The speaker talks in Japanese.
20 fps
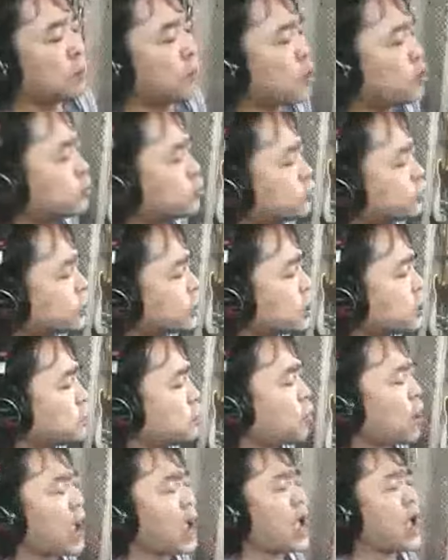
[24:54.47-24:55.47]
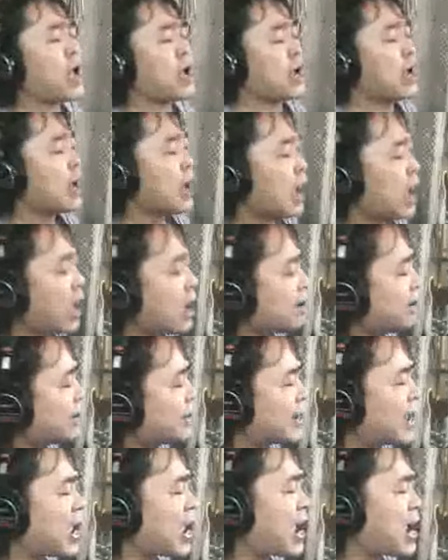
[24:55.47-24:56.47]
僕には合
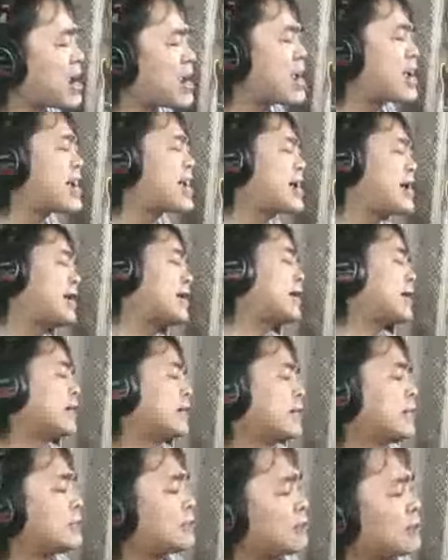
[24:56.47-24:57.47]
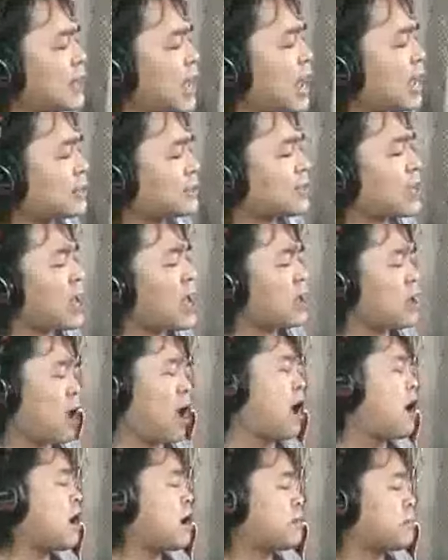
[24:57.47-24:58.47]
わない人だと
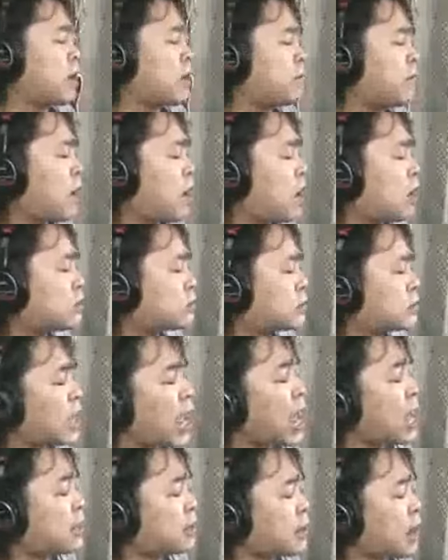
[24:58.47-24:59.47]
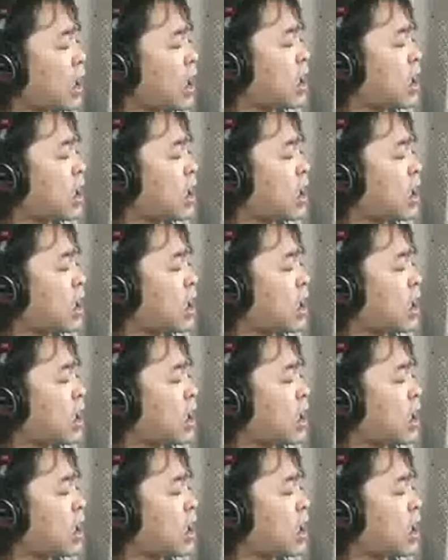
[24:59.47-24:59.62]
思った